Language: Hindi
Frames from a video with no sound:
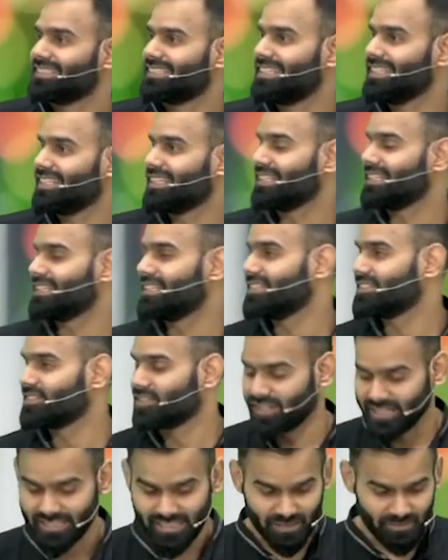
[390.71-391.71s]
ठीक है
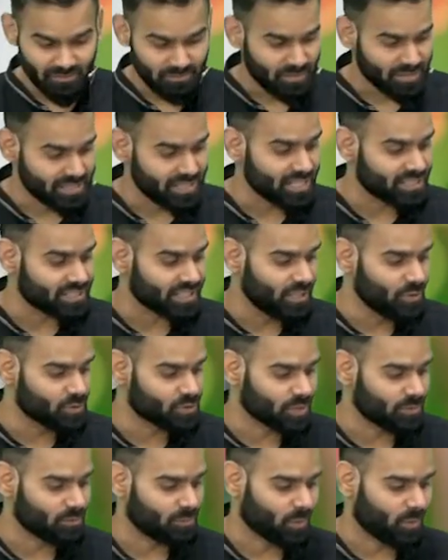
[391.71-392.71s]
तो ऐसा बिजनेस
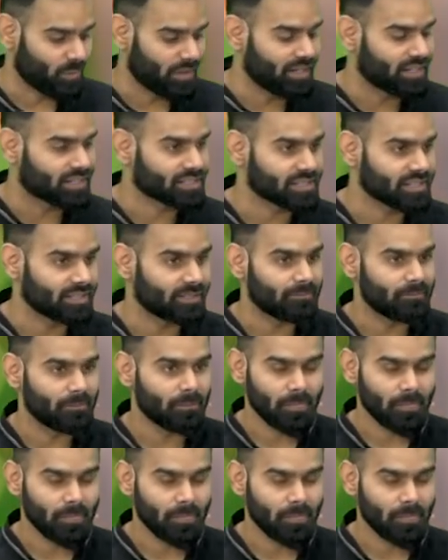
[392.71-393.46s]
सोल्यूशन प्रोवाइडर्स है